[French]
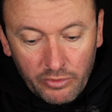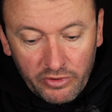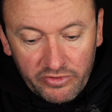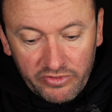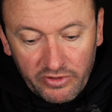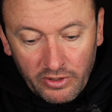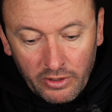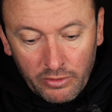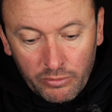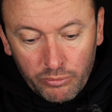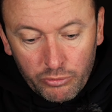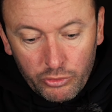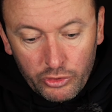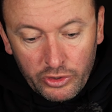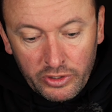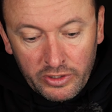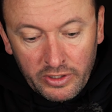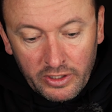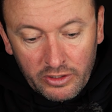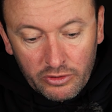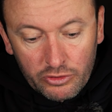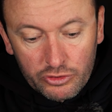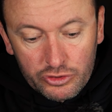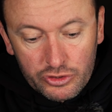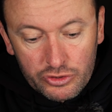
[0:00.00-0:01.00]
Moi, c'est un
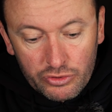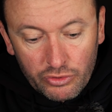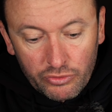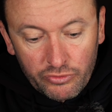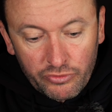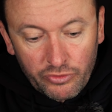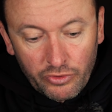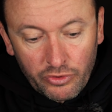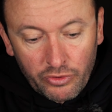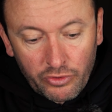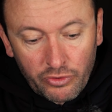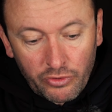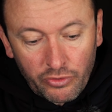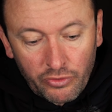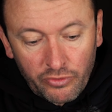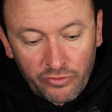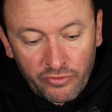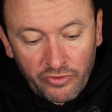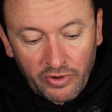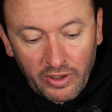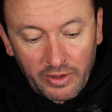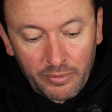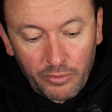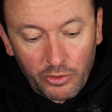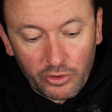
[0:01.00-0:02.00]
moulinet que je trouve
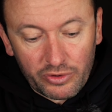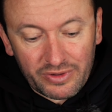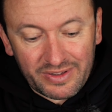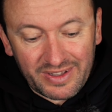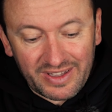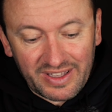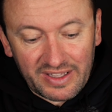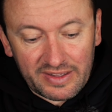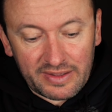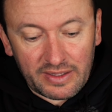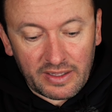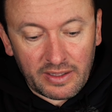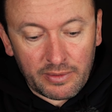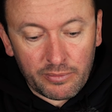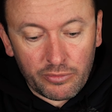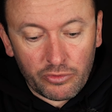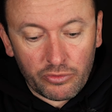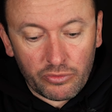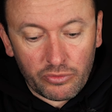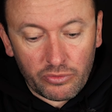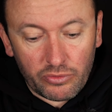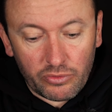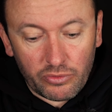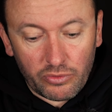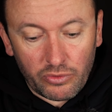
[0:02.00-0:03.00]
euh, vraiment très très
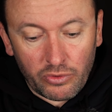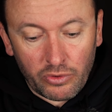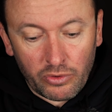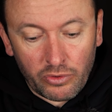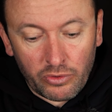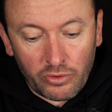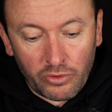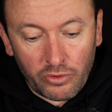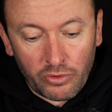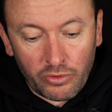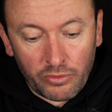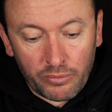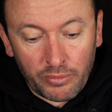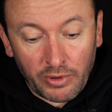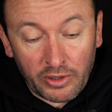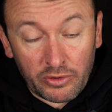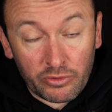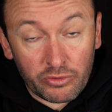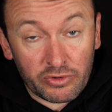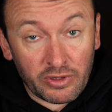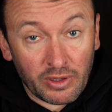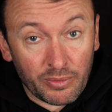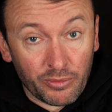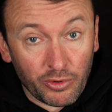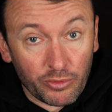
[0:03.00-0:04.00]
bon, bah,
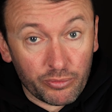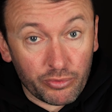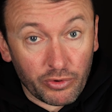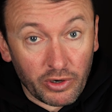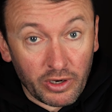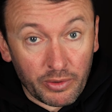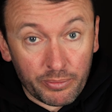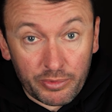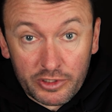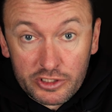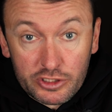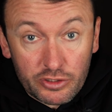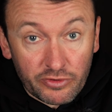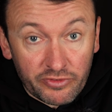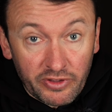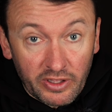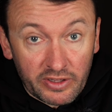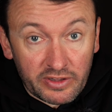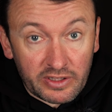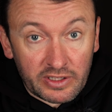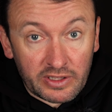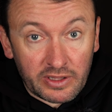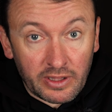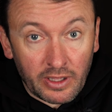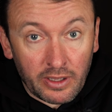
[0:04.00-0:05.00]
notamment pour la pêche en
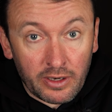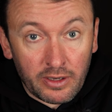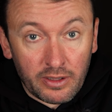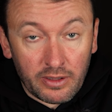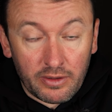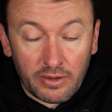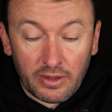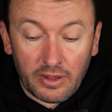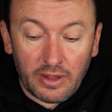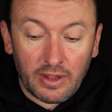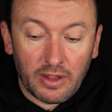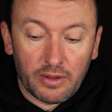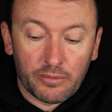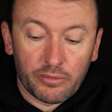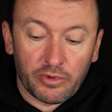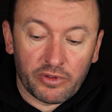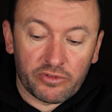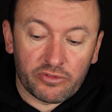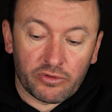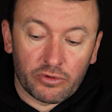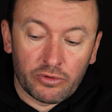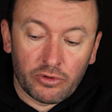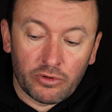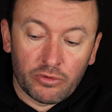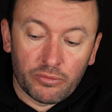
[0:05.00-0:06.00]
verticale,
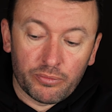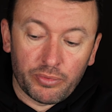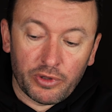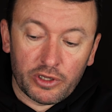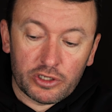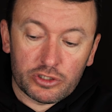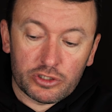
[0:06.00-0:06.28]
parce qu'on a une